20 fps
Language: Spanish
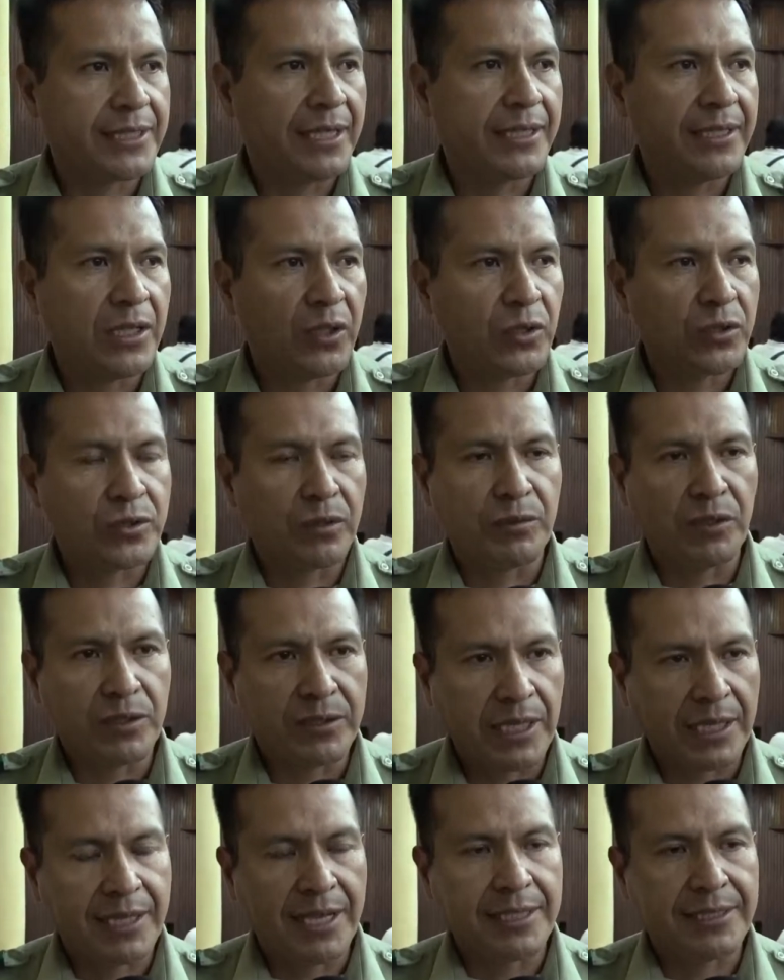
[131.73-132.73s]
reitero, sobre los
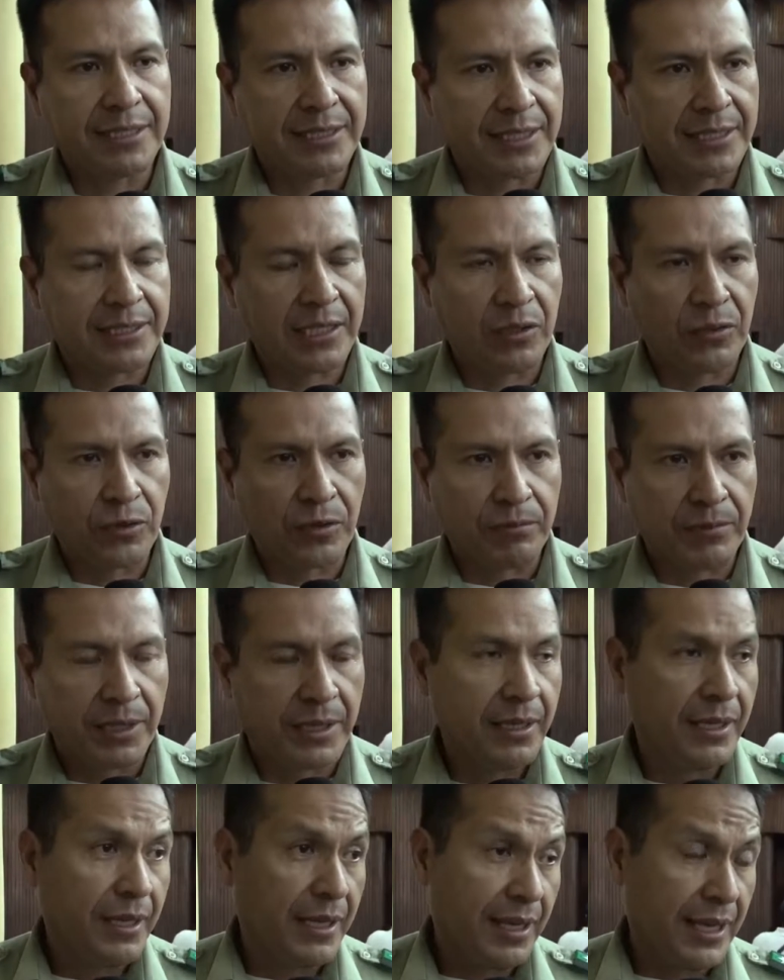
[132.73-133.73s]
alcances de esta norma.
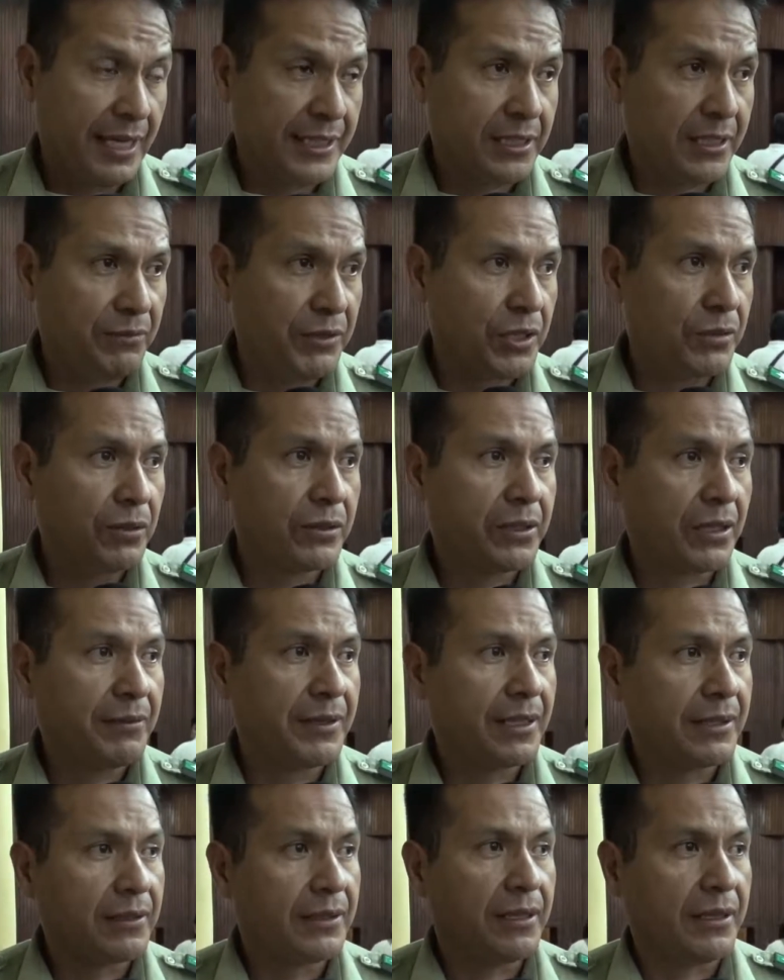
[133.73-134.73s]
Asimismo,
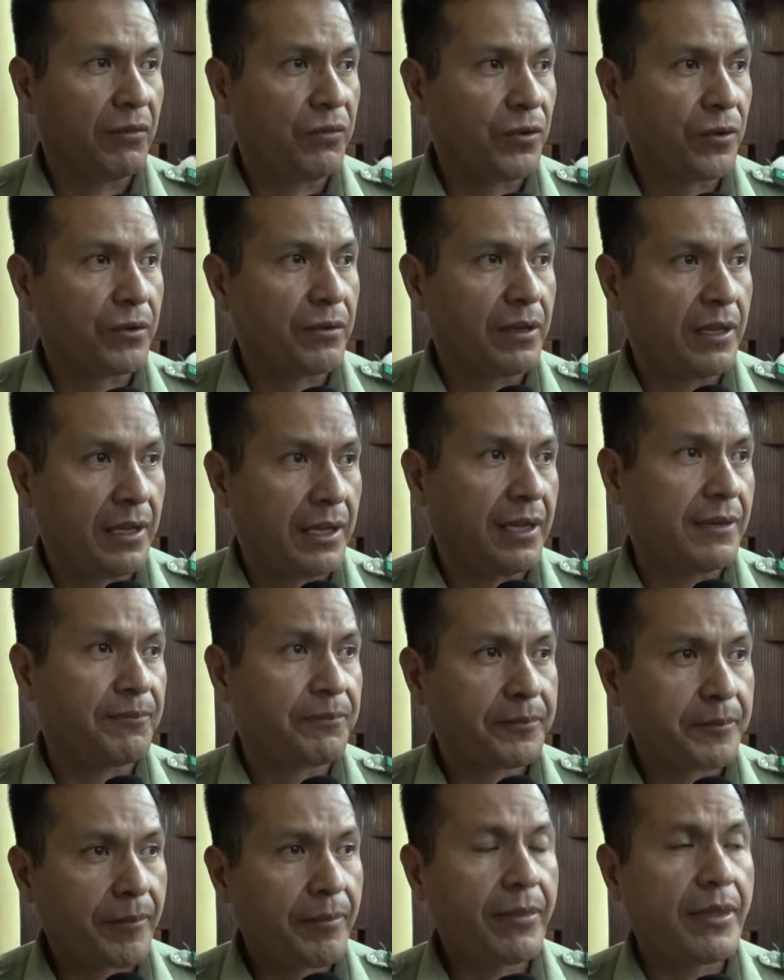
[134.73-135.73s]
también ah,
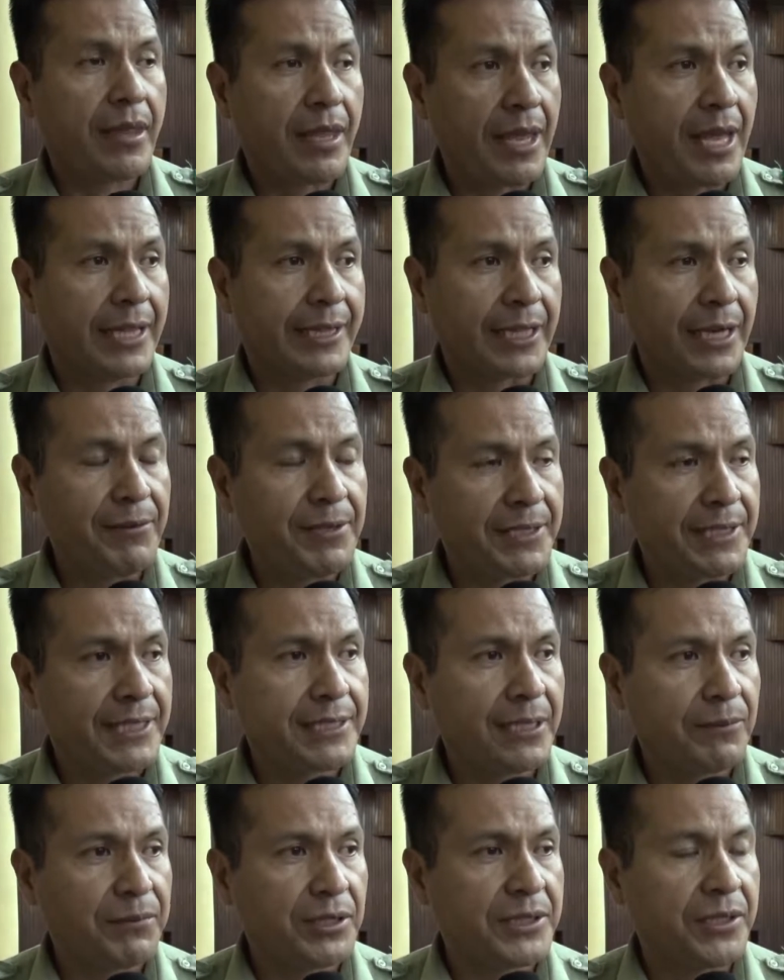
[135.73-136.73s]
a través de
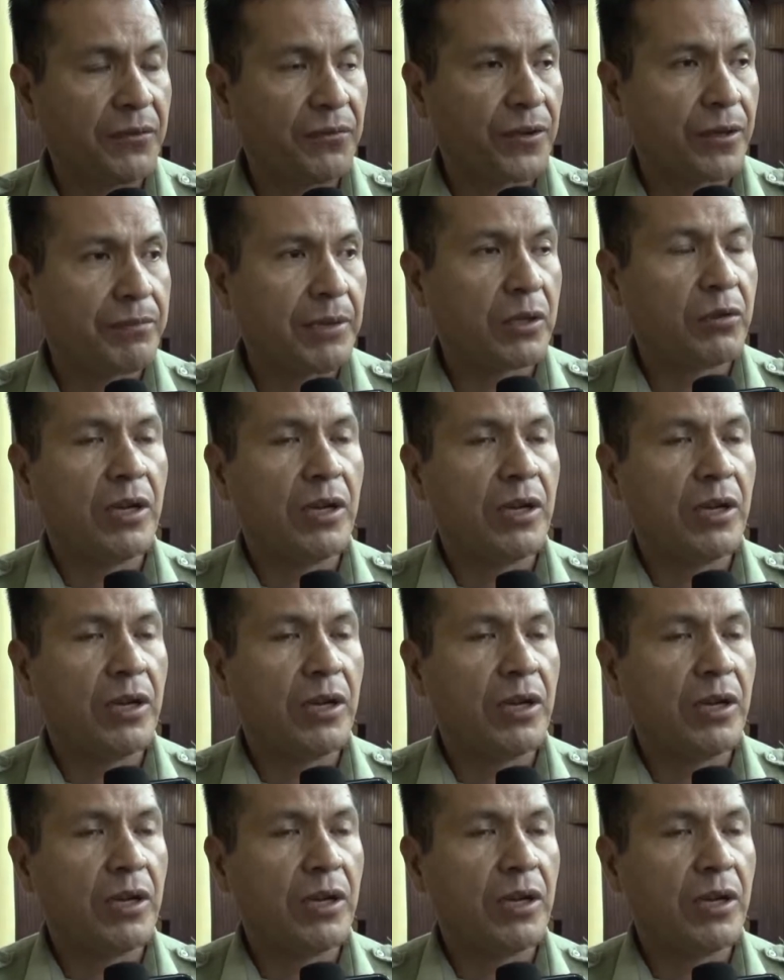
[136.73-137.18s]
esta, pues informa